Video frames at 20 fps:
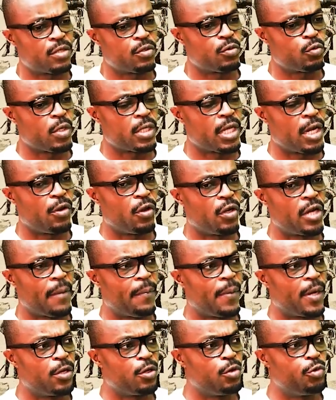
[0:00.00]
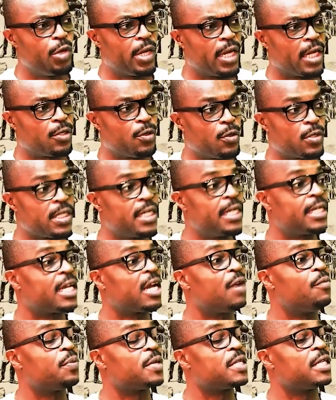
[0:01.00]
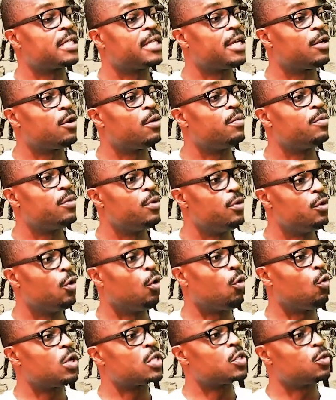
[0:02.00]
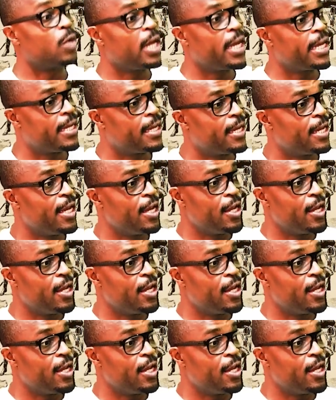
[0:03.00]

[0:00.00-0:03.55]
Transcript: tout à l'heure on a parlé de Louis XIV, il était quand même présenté comme le roi soleil,